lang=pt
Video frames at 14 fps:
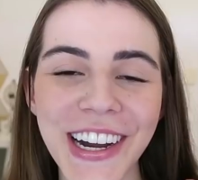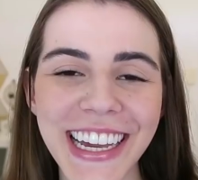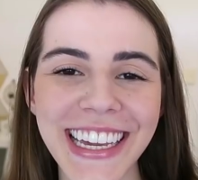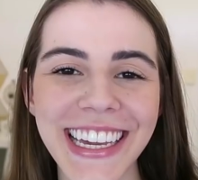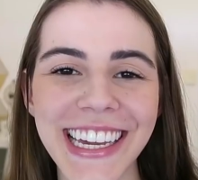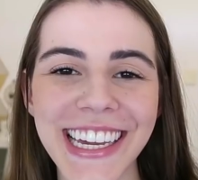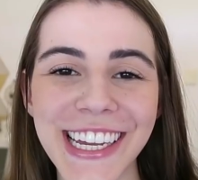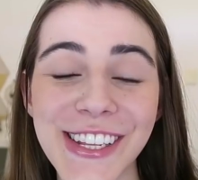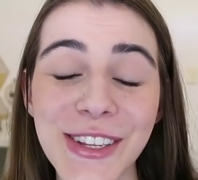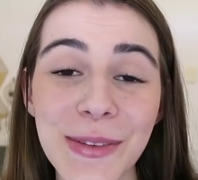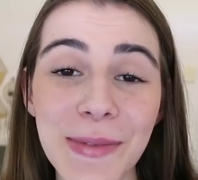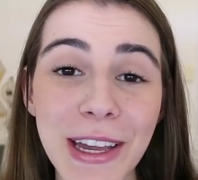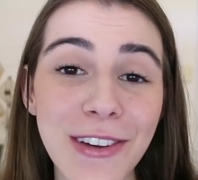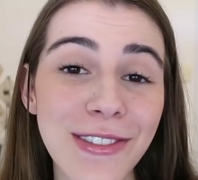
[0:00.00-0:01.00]
Oi,
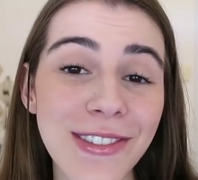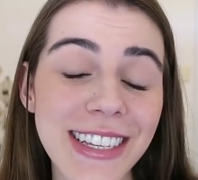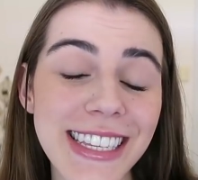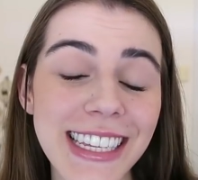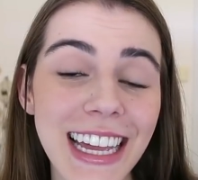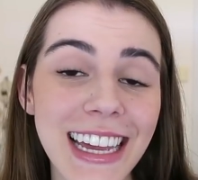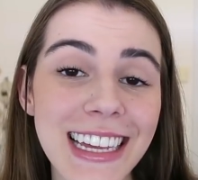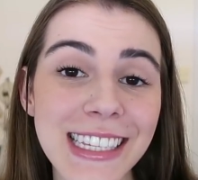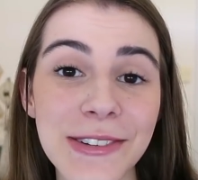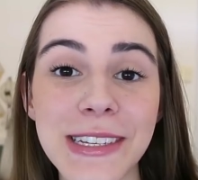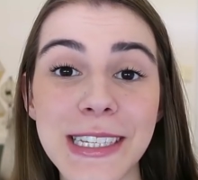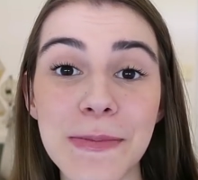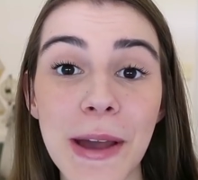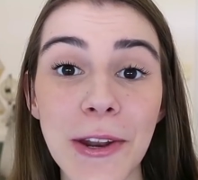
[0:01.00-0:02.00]
tudo bem com vocês? Eu
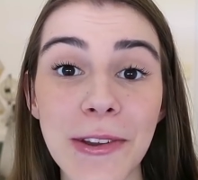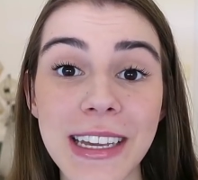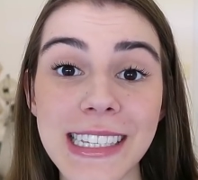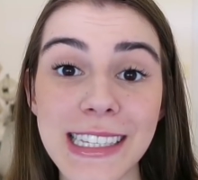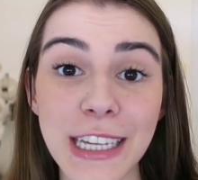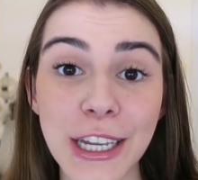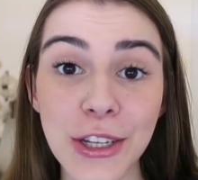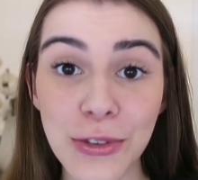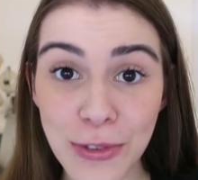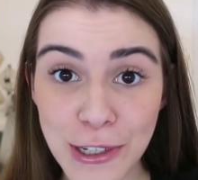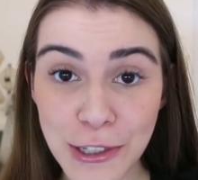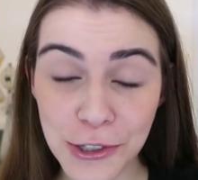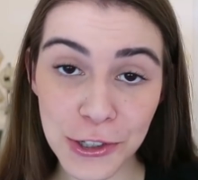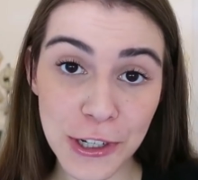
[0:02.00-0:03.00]
espero que sim. No
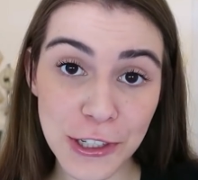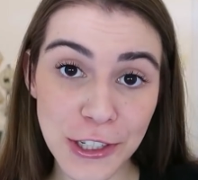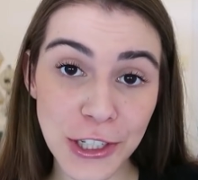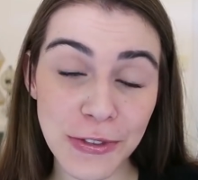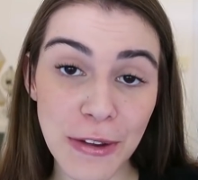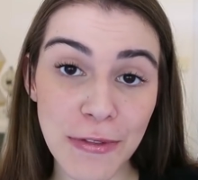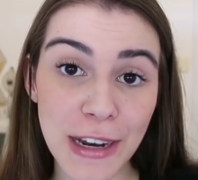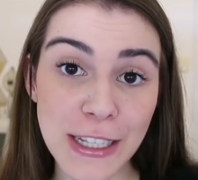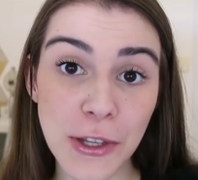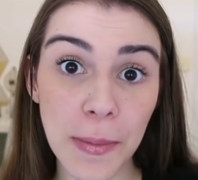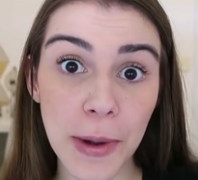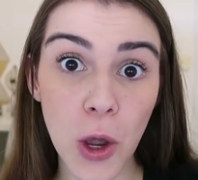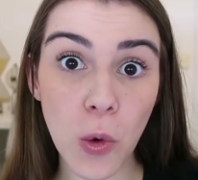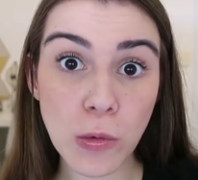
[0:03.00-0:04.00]
vídeo de hoje a gente vai falar
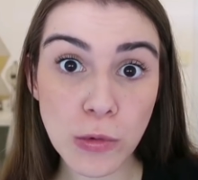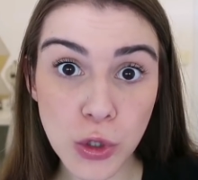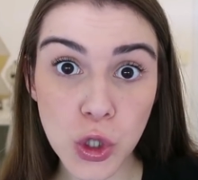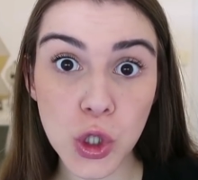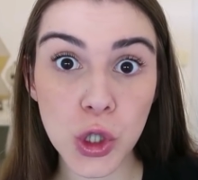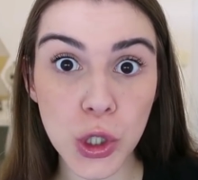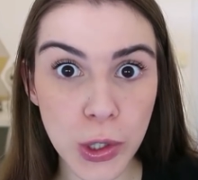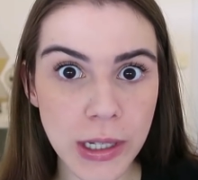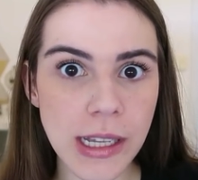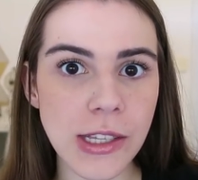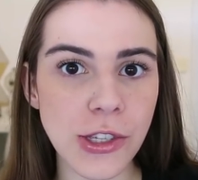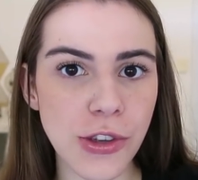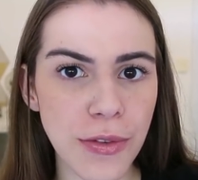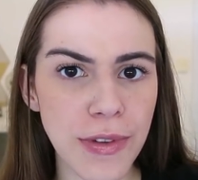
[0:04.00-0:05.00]
sobre alguns
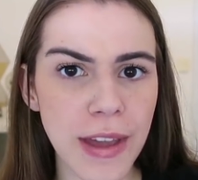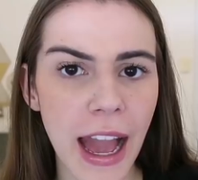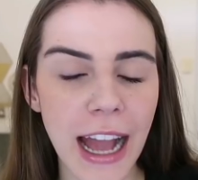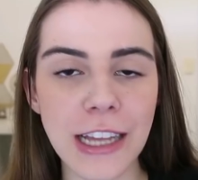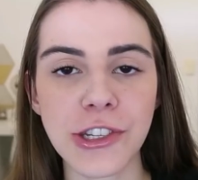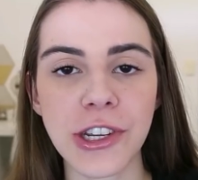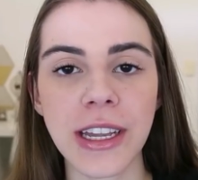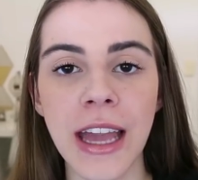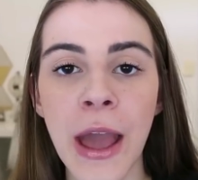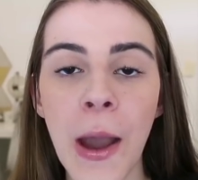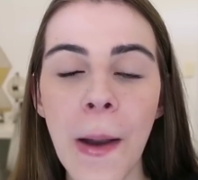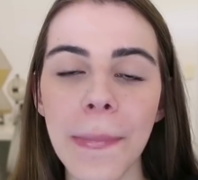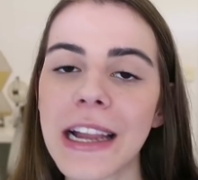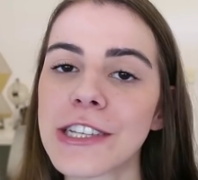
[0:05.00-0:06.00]
truques de viagem
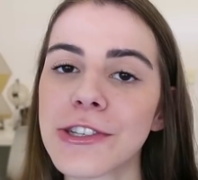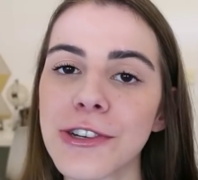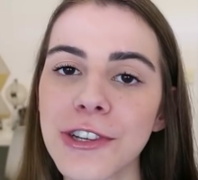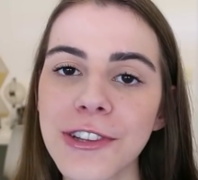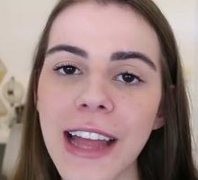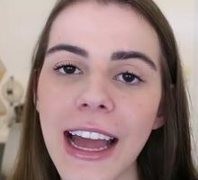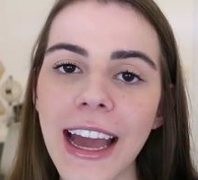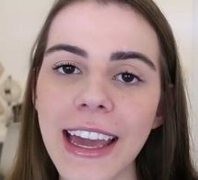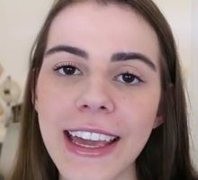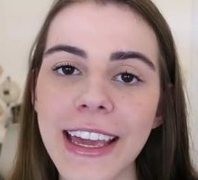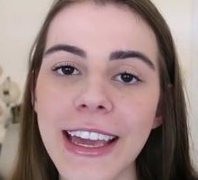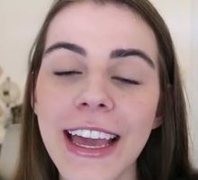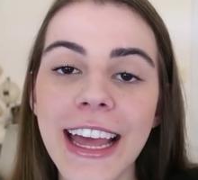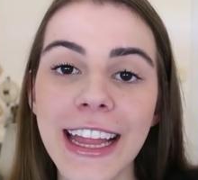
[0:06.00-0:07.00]
para te ajudar
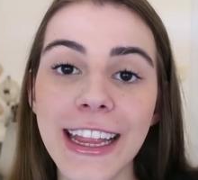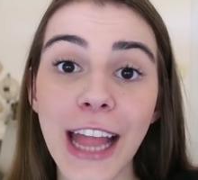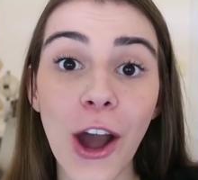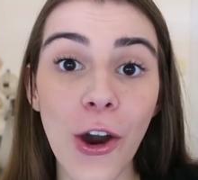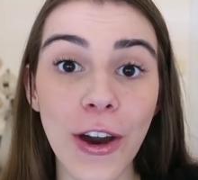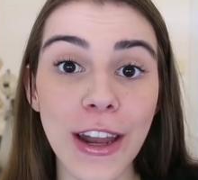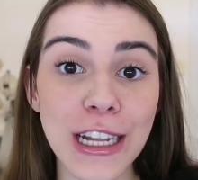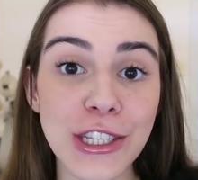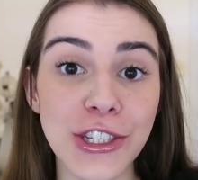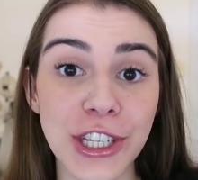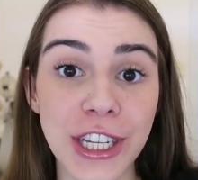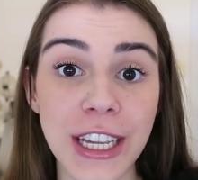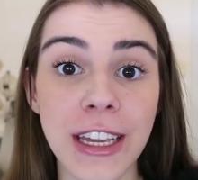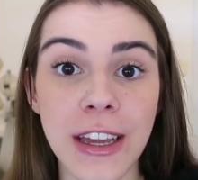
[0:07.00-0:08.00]
aí na hora
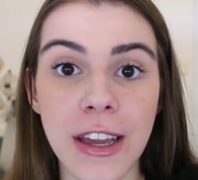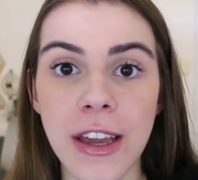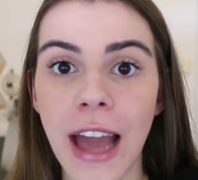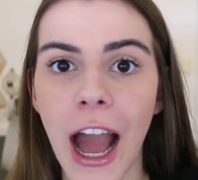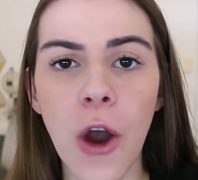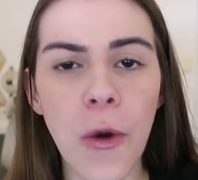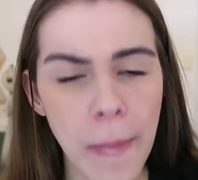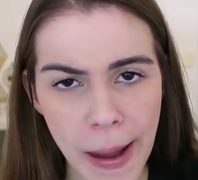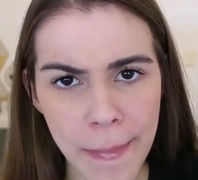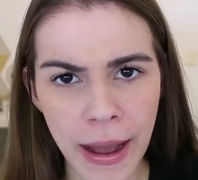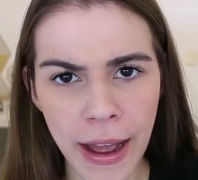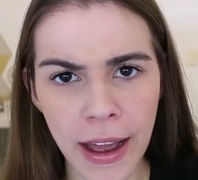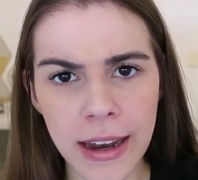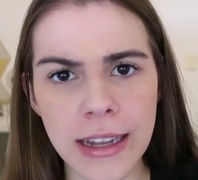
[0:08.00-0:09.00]
de arrumar a
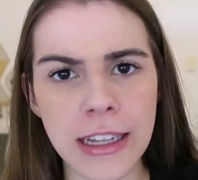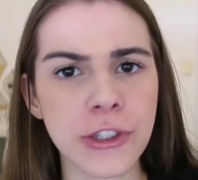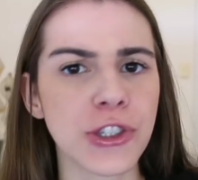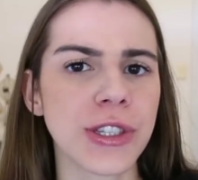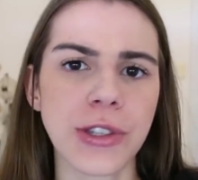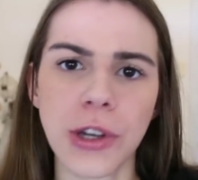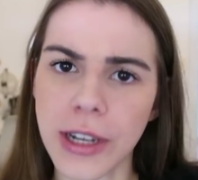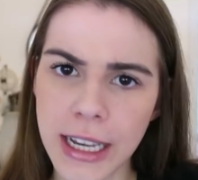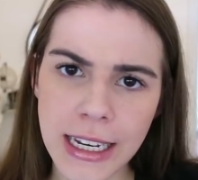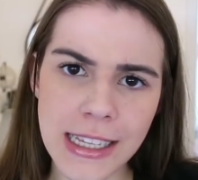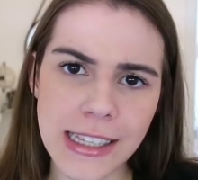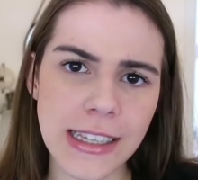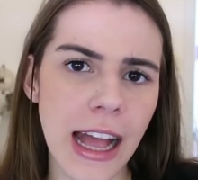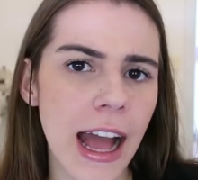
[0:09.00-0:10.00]
mala, de se
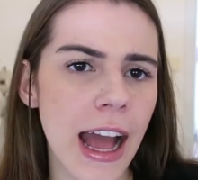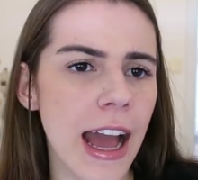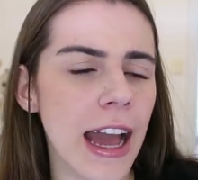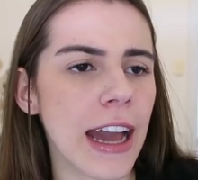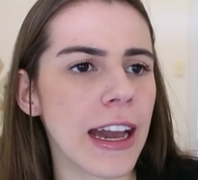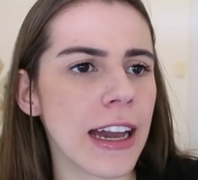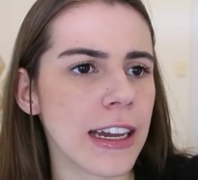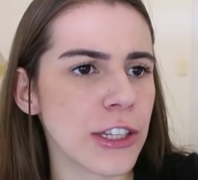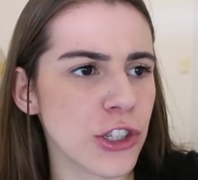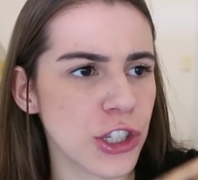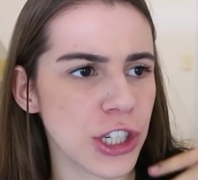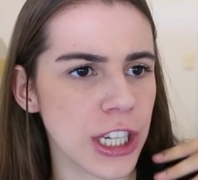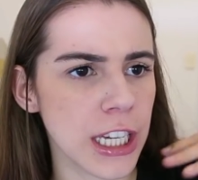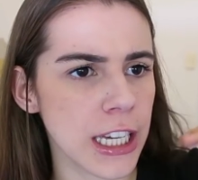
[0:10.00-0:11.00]
organizar,
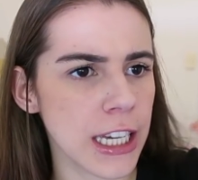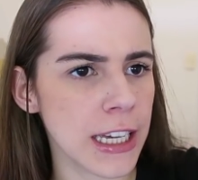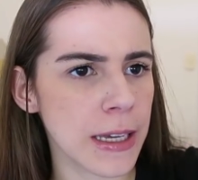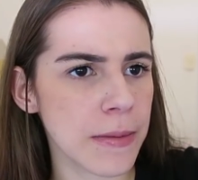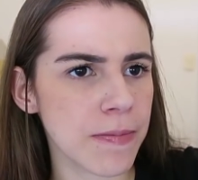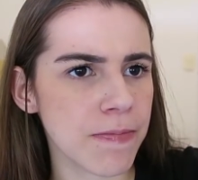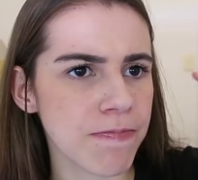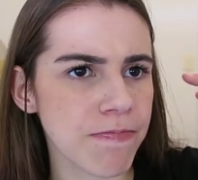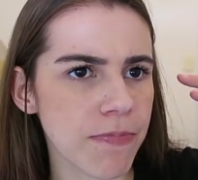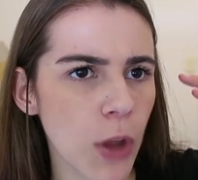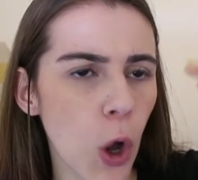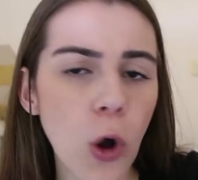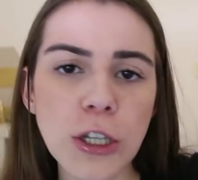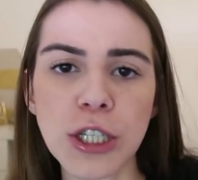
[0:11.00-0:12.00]
de
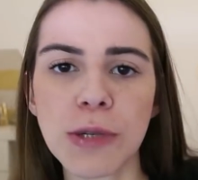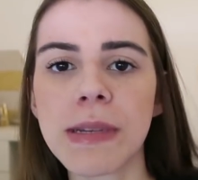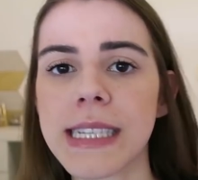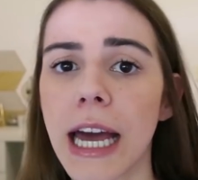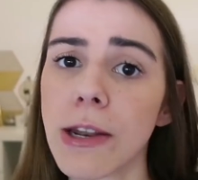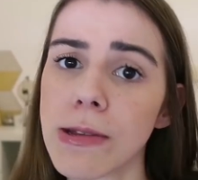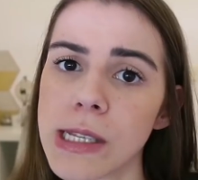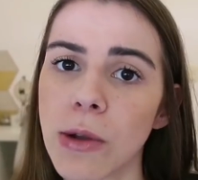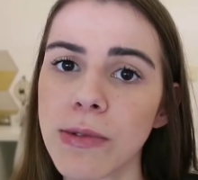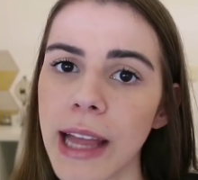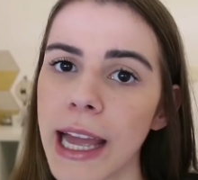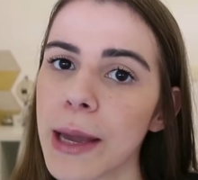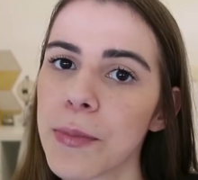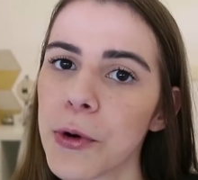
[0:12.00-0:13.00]
otimizar o seu
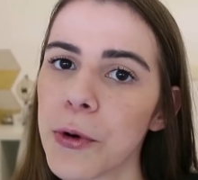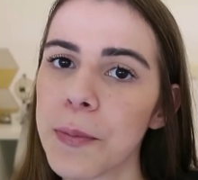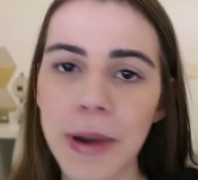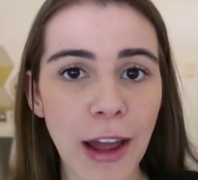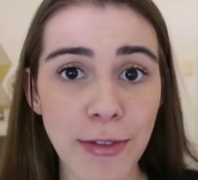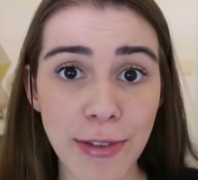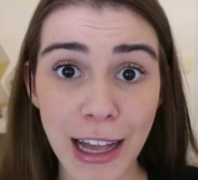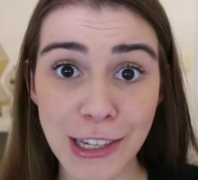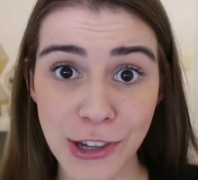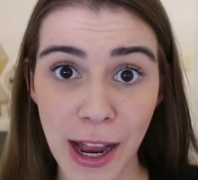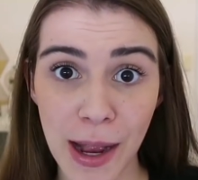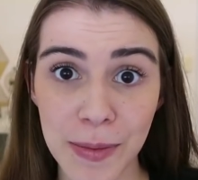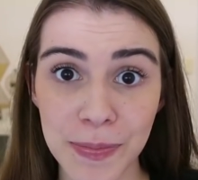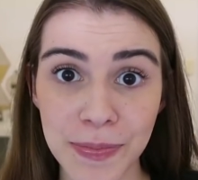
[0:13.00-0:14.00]
tempo para
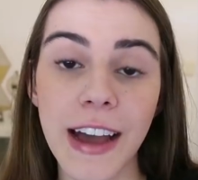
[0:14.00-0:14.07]
viajar.